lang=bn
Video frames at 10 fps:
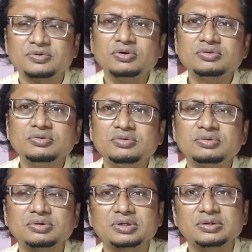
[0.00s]

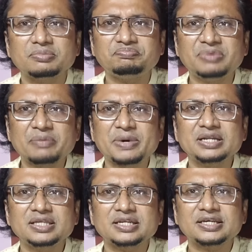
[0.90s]
গরুর
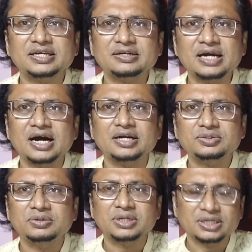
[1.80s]
ব্যাপারীদেরকে ঘাট
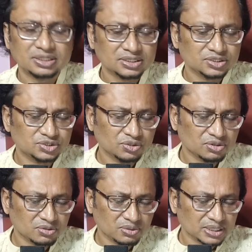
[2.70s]
ধরে
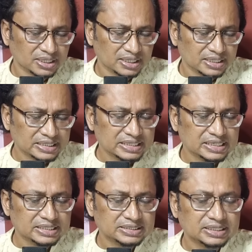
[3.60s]
জোর করে
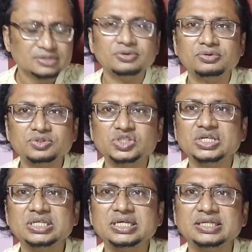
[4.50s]
নিয়ে এসে গরু
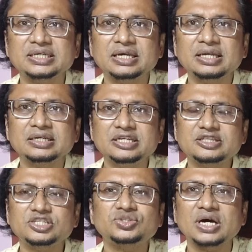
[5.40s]
ছিনিয়ে নিয়ে
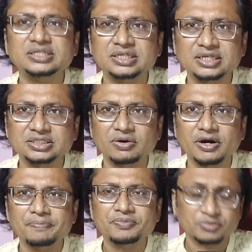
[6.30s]
নির্দিষ্ট হাটে নিয়ে
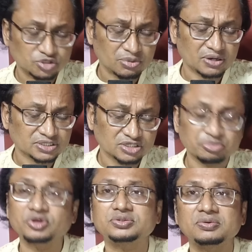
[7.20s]
যাওয়া প্রথম আলো একটা
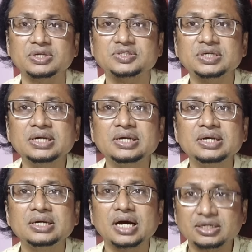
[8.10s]
রিপোর্ট করেছে
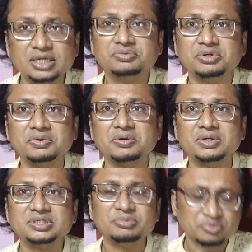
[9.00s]
আর কেউ কেউ
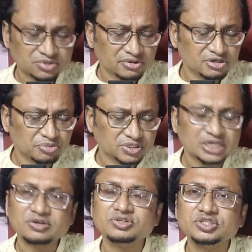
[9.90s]
করেছে আমি প্রথম রিপোর্টের
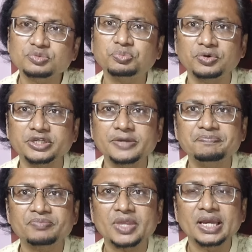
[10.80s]
একটা অংশ একটু পড়ি
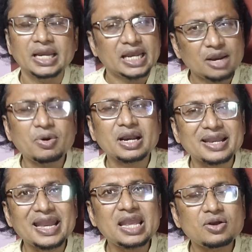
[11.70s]
এবং
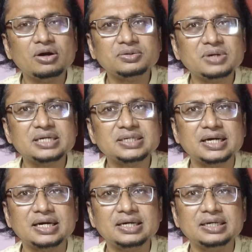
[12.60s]
এই ঘটনাটা